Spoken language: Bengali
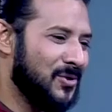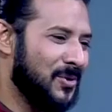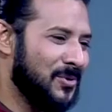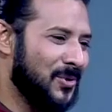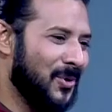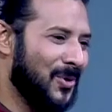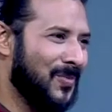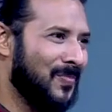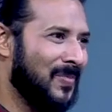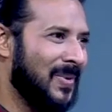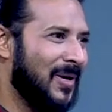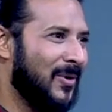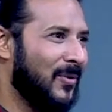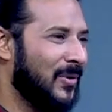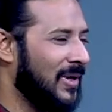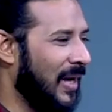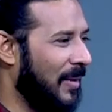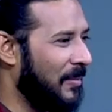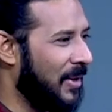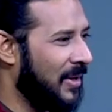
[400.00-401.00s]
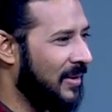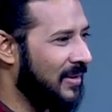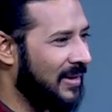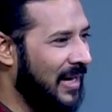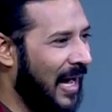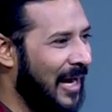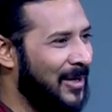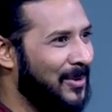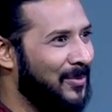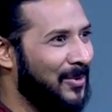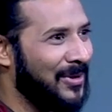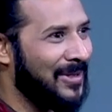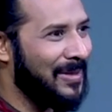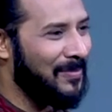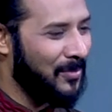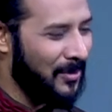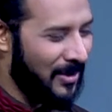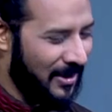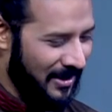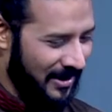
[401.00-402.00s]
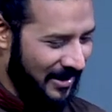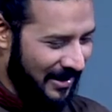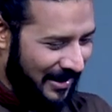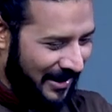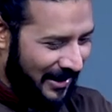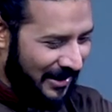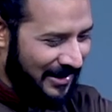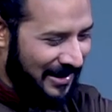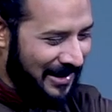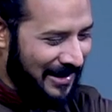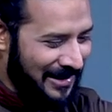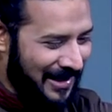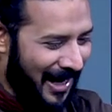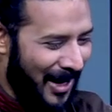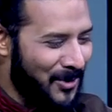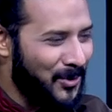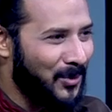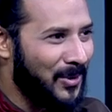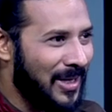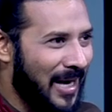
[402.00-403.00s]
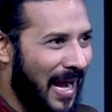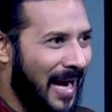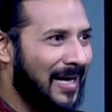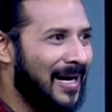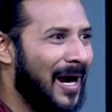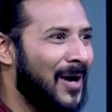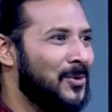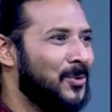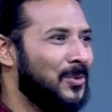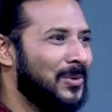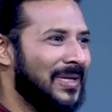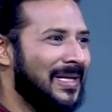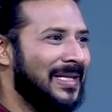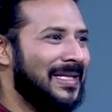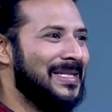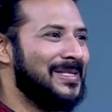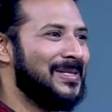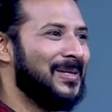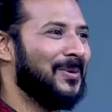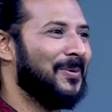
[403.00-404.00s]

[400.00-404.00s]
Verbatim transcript: সময় যখন বের হই আমার গাড়ির মধ্যে পুরো তিন কার্টুনের এক কার্টুন দিয়ে দিছিল